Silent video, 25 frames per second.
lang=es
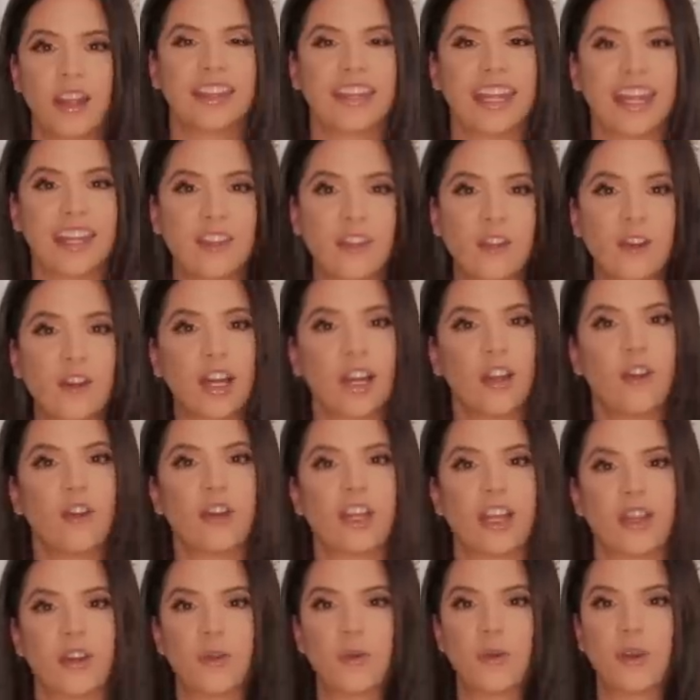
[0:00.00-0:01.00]
tanto calor
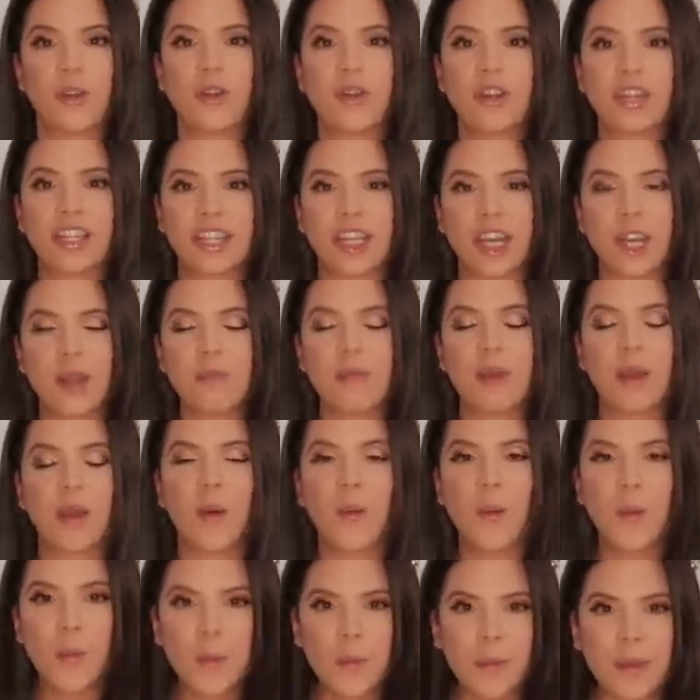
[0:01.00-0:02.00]
que tuvieron que traerme
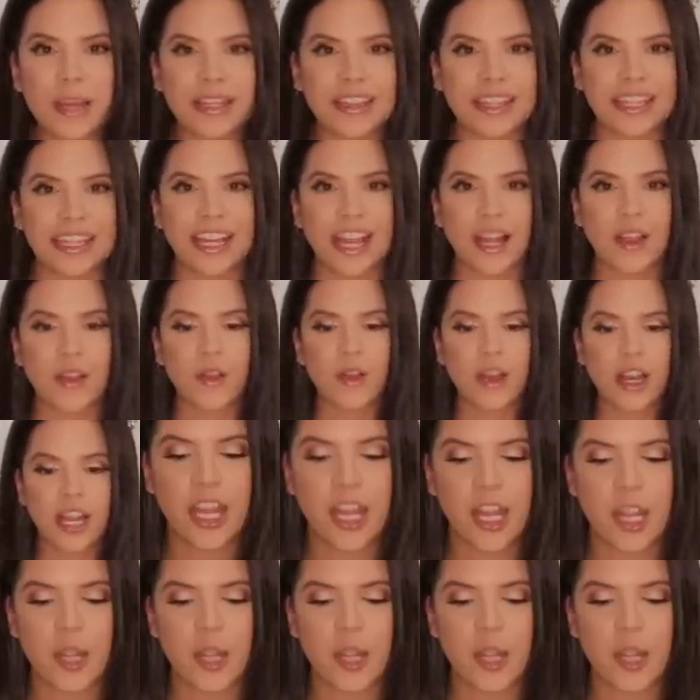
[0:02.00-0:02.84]
un ventilador